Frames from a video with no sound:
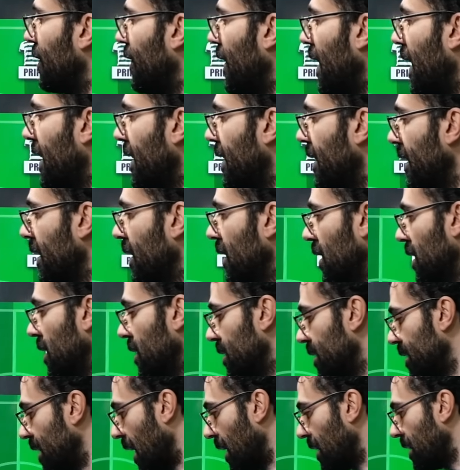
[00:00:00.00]
Ferdi.
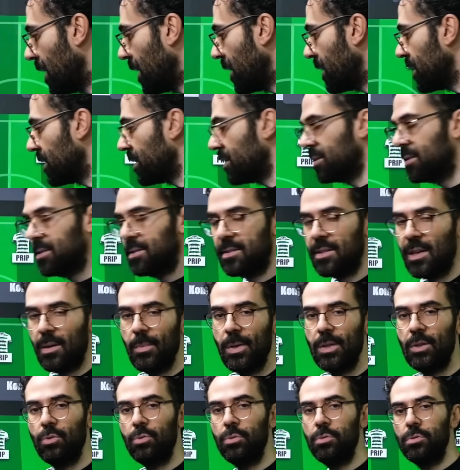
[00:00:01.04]
Serdar yerine
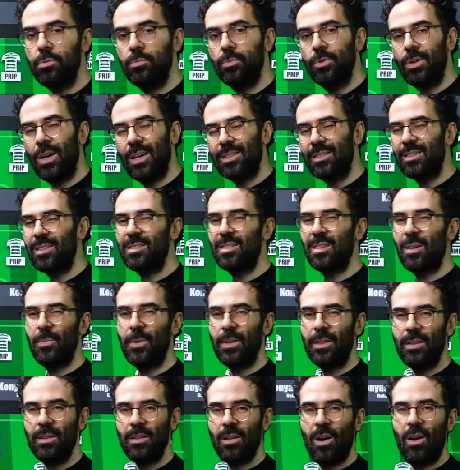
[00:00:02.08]
Samet olur mu? Aslında
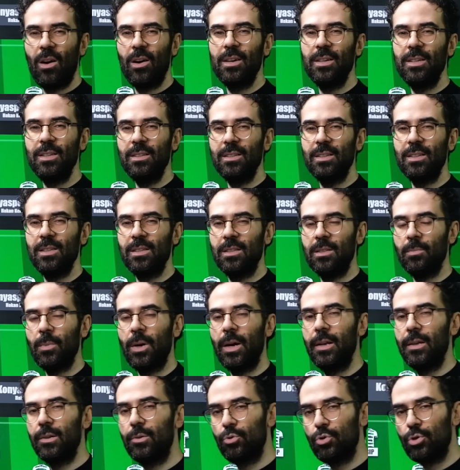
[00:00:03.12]
Samet'in ayrılık
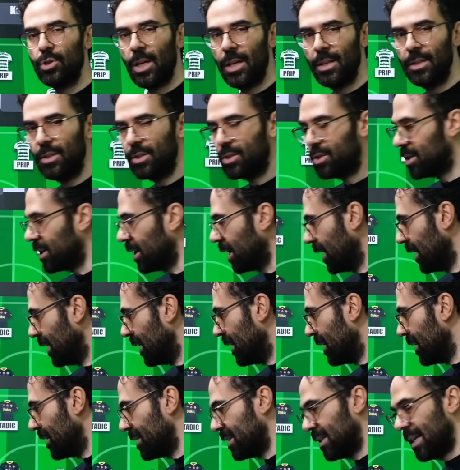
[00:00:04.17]
ihtimali güçlendikçe
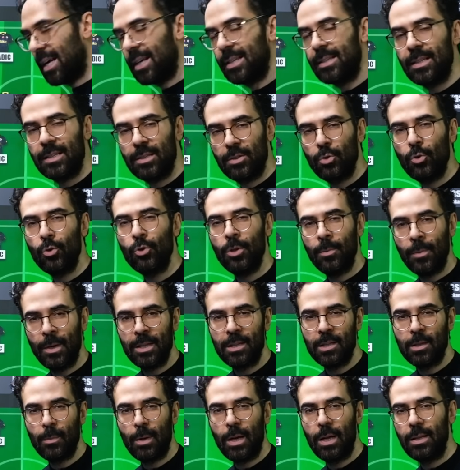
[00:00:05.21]
Serdar'ın oynama
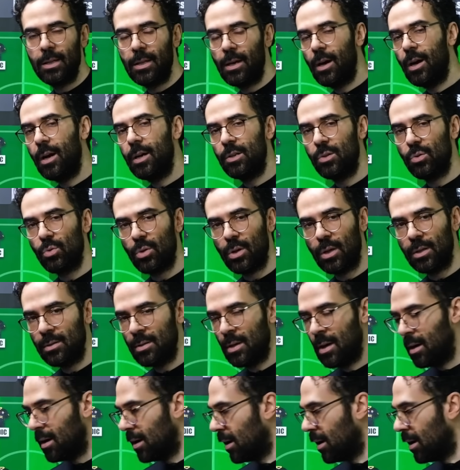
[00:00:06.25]
ihtimali de aynı oranda